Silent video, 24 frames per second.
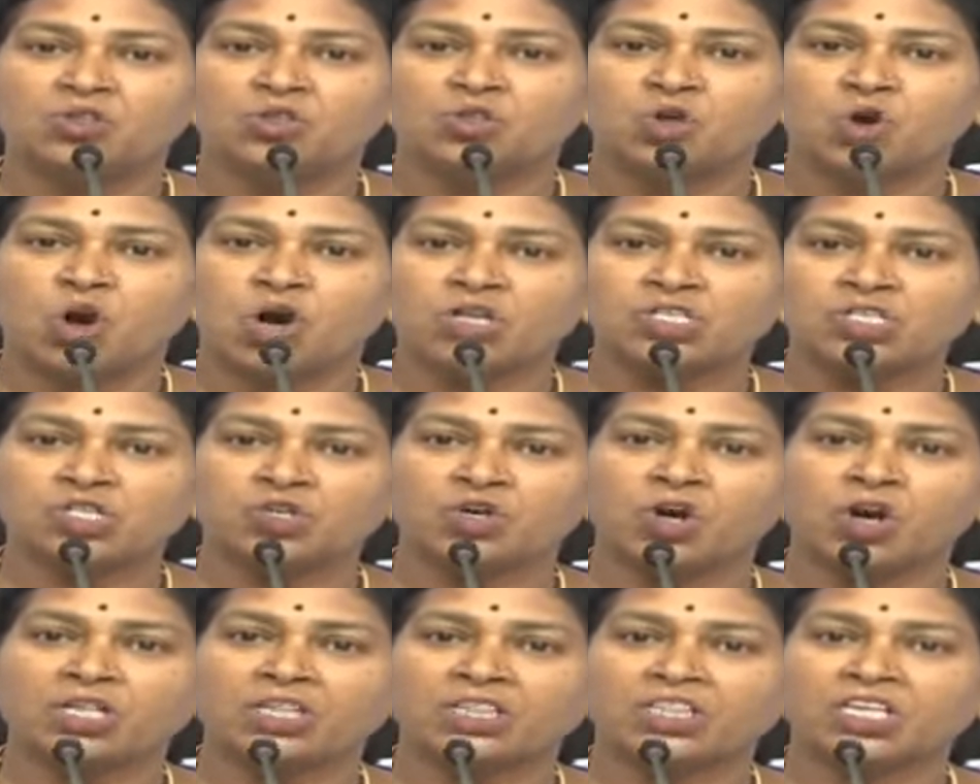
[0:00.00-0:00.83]

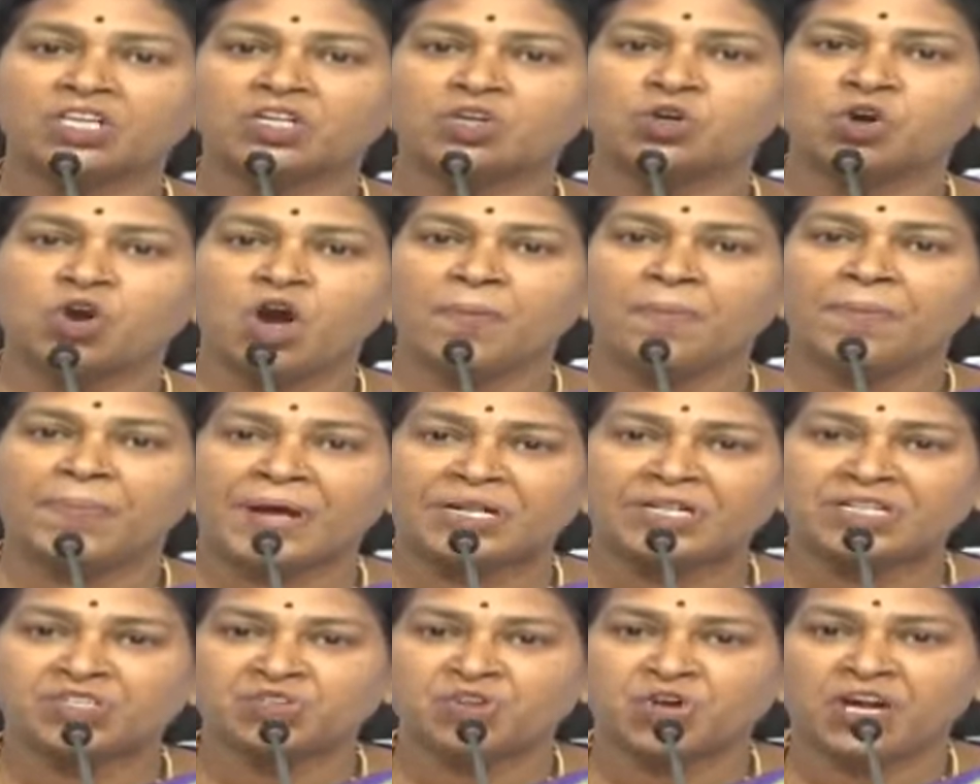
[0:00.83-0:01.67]
దోచుకో తినుకో
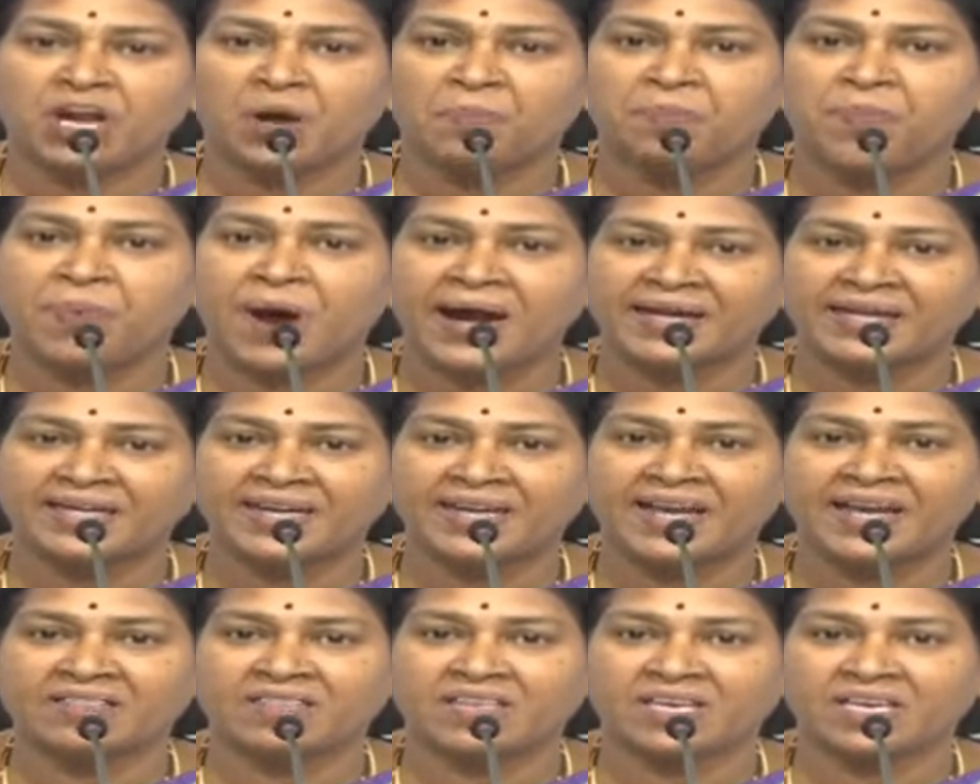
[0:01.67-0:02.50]
పంచుకునే
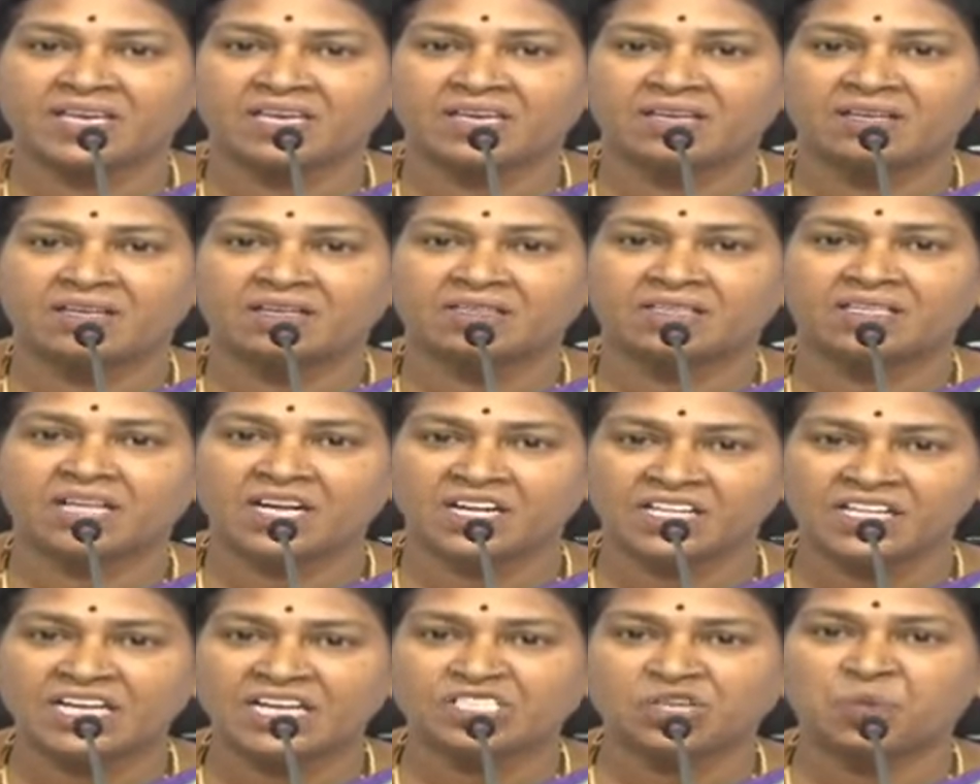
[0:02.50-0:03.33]
పార్టీ అది
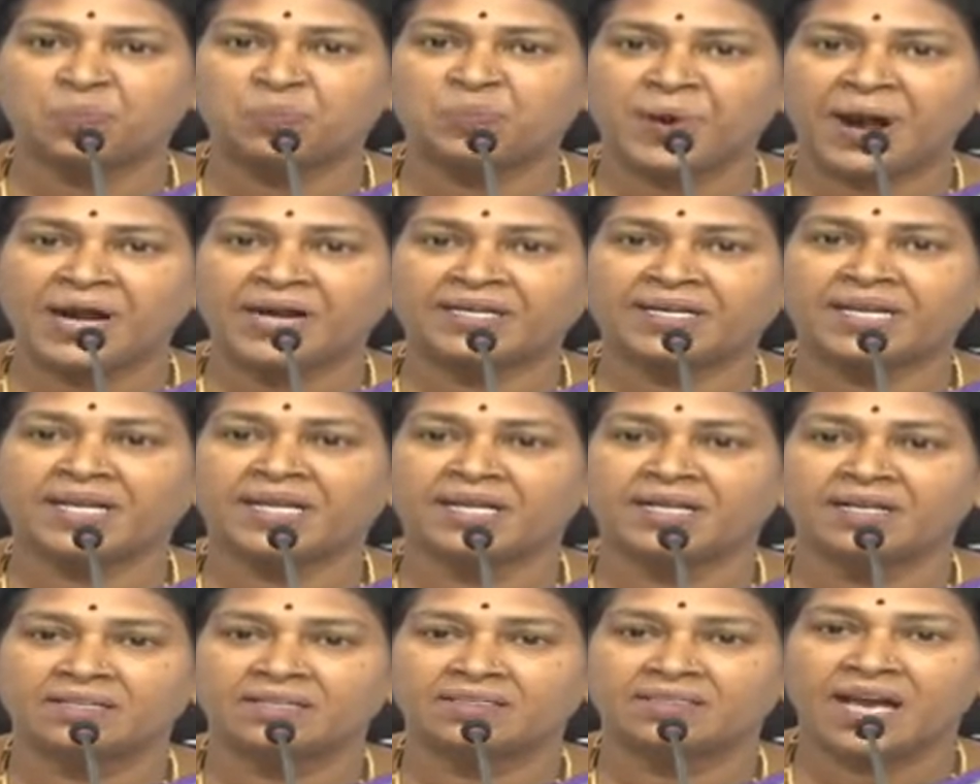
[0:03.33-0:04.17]
తెలుగుదేశం పార్టీ
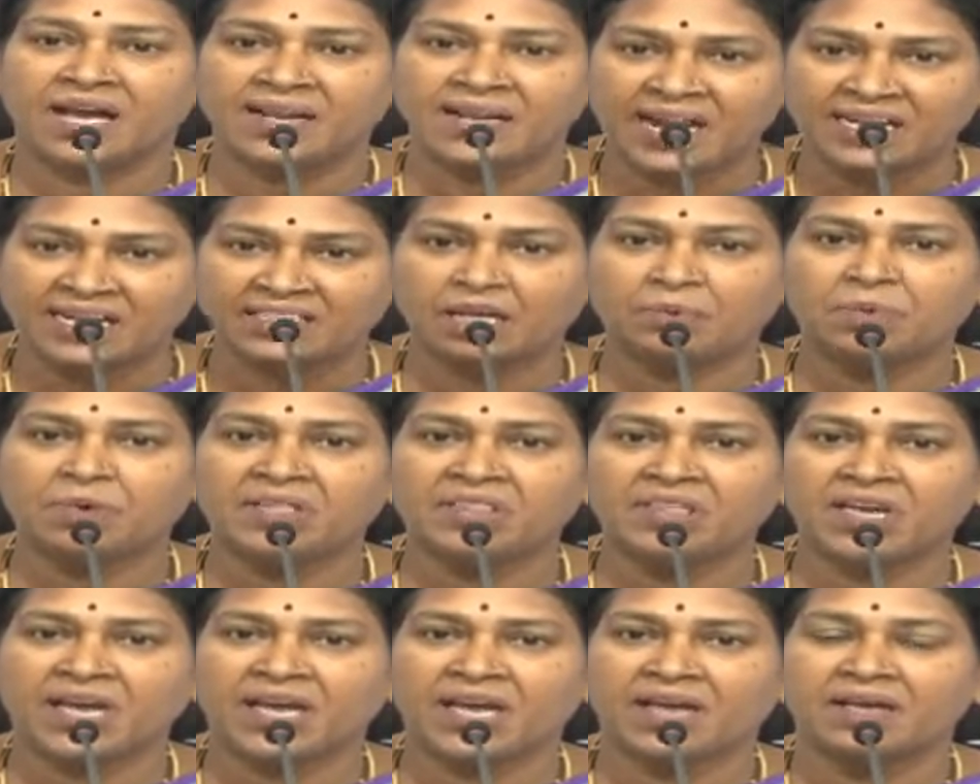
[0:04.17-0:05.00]
దాని అర్థం
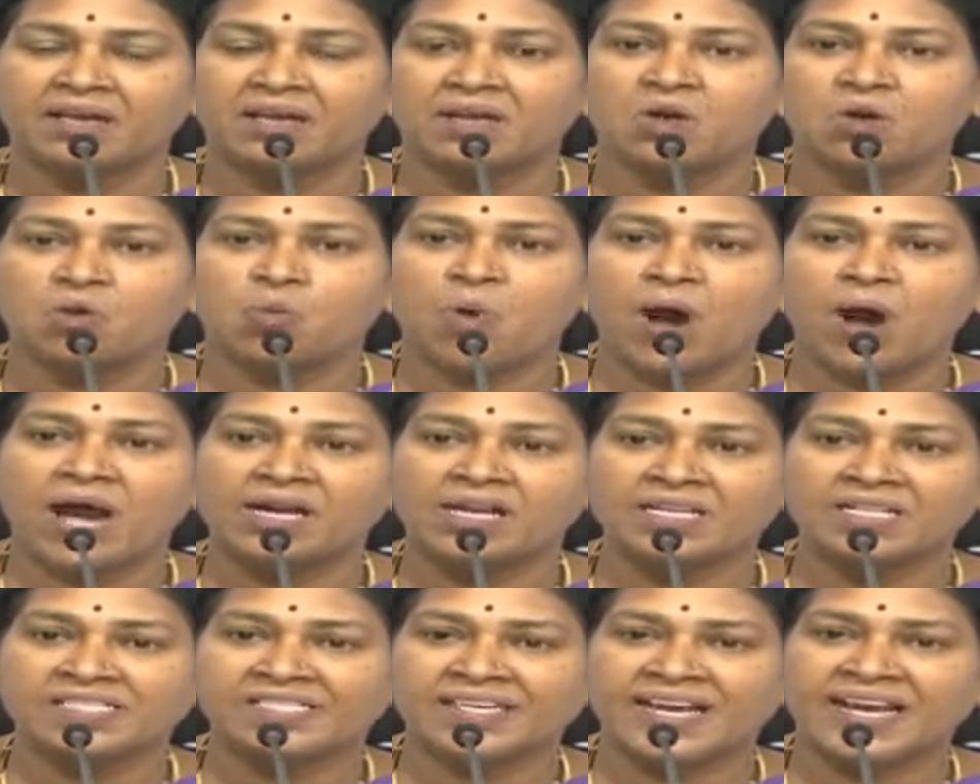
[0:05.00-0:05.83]
అదే
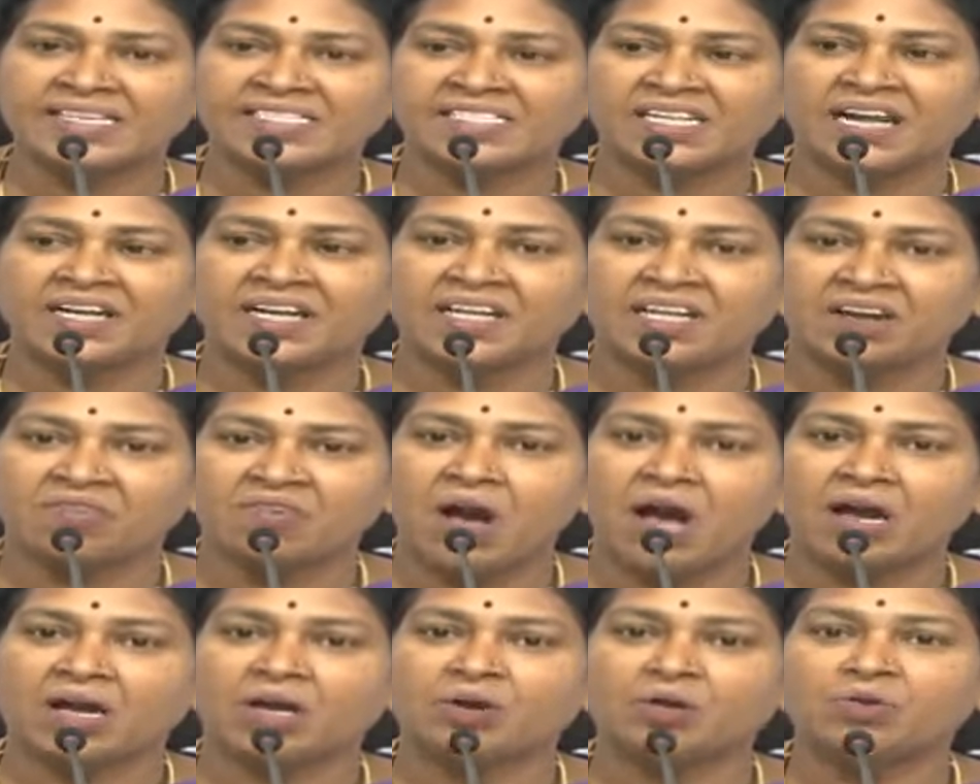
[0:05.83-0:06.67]
వాళ్ళు చేసిన
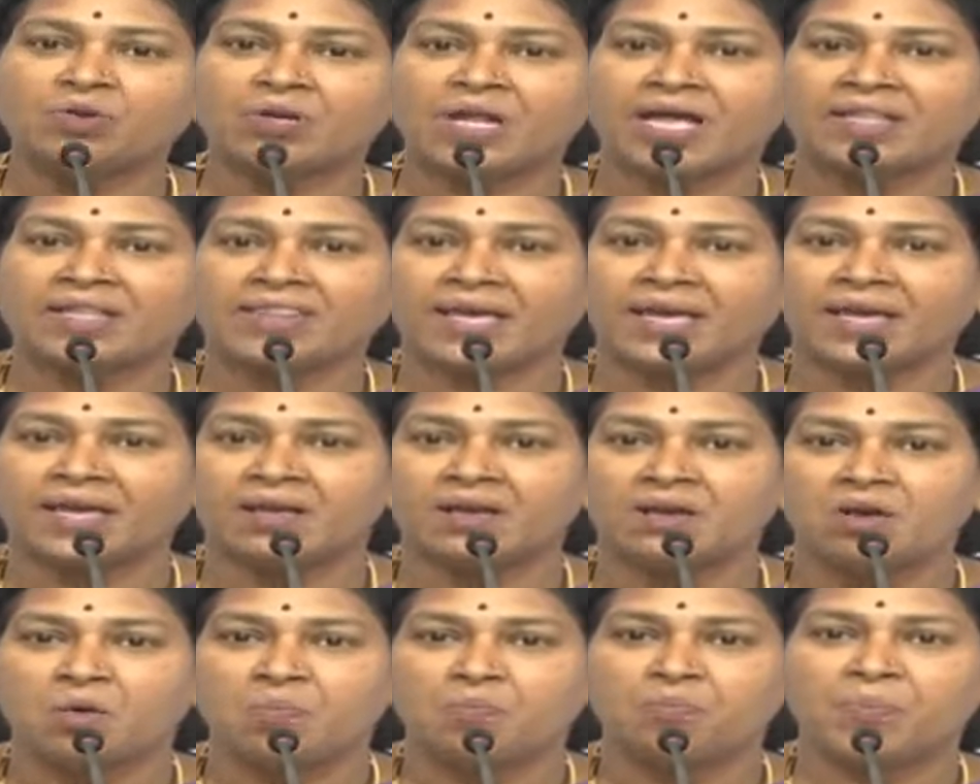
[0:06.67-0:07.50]
నిర్వాహకం కూడా అదే
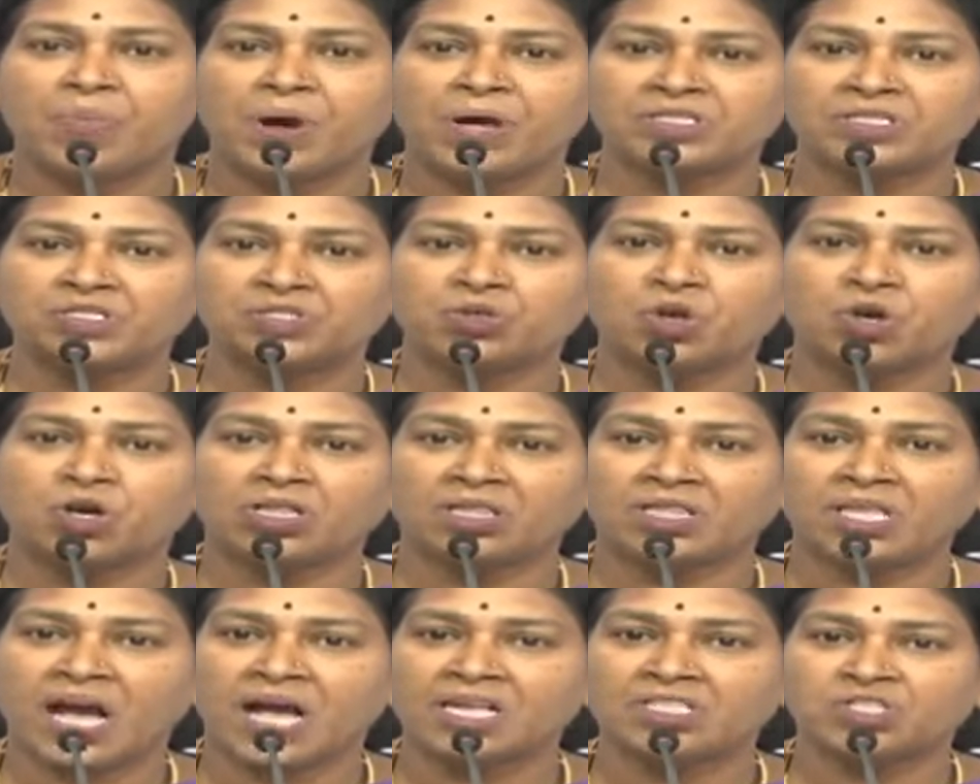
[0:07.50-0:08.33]
పంచుకో
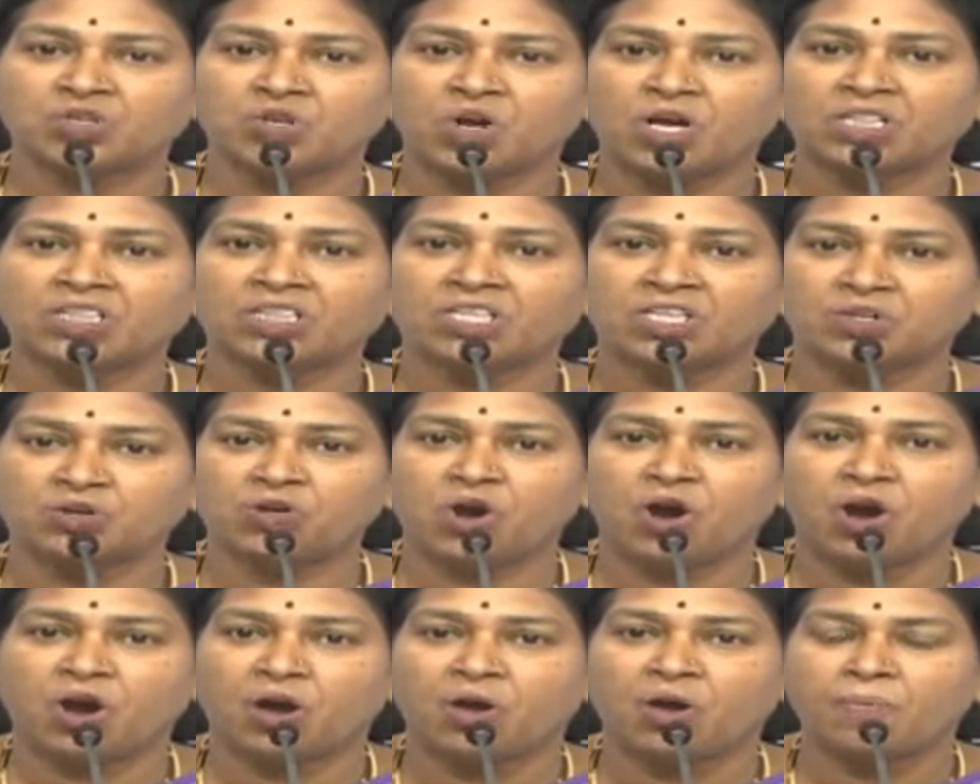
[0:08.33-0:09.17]
దాచుకో
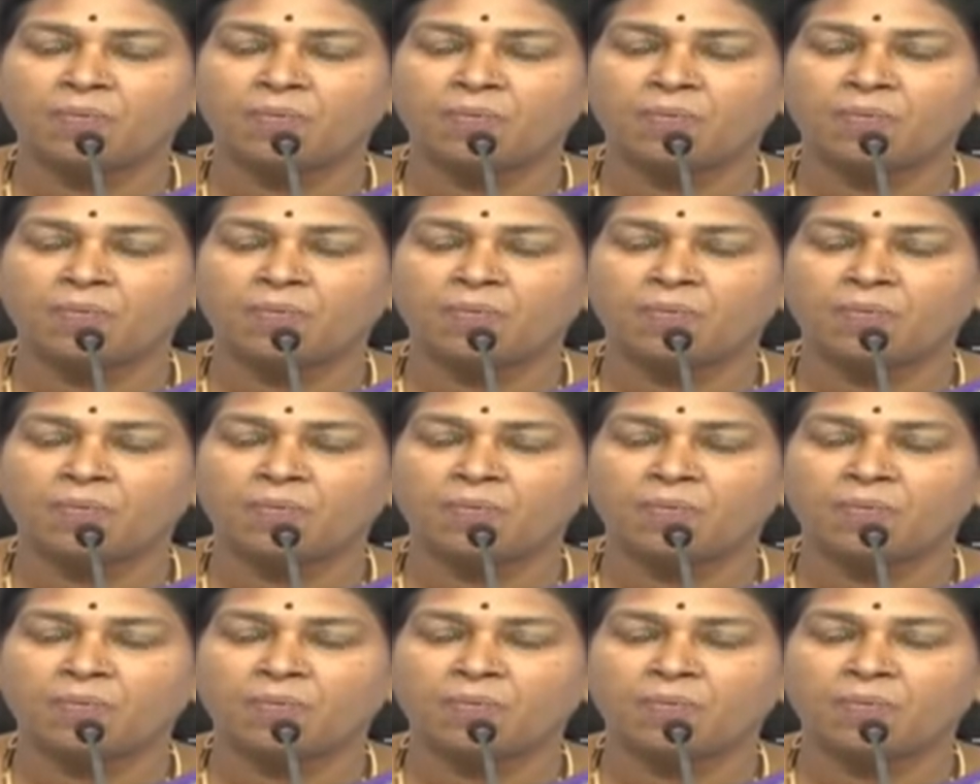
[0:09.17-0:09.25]
తినుకో